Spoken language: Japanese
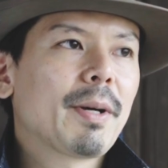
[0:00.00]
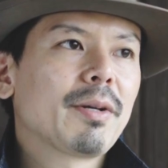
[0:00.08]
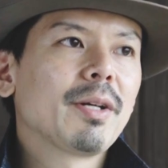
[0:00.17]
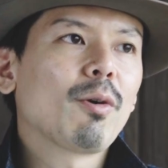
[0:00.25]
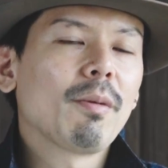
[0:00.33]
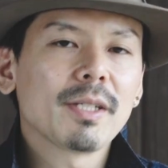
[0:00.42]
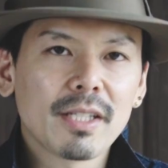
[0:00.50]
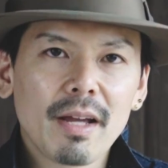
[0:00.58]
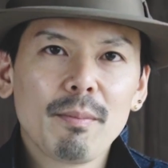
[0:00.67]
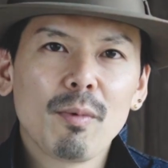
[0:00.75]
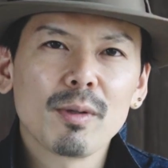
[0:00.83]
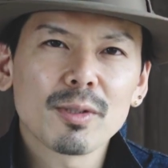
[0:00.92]
ぴゃくにん超えまし
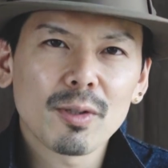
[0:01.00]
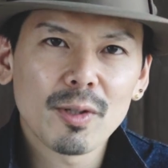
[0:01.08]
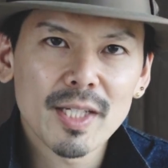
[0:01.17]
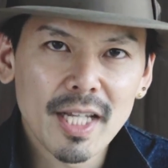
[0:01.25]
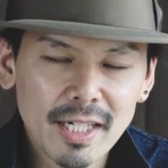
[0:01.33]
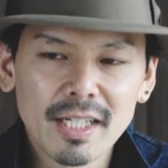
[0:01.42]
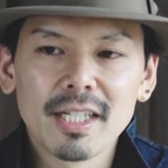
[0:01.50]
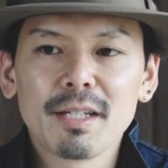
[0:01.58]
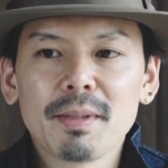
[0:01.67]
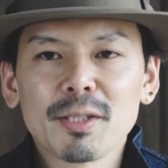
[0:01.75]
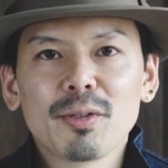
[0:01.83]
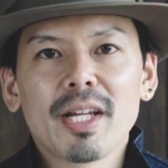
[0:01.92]
て、もうちょっとでせんにんい
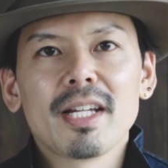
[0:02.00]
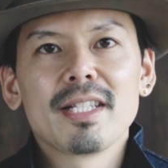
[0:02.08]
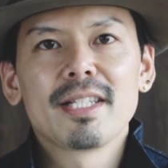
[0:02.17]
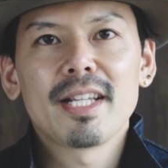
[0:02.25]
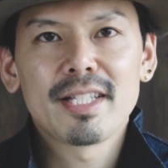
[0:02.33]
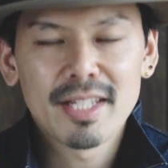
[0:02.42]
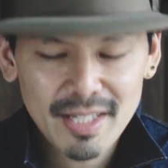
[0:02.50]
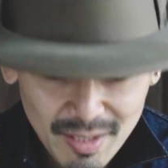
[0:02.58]
きますので、ぜひ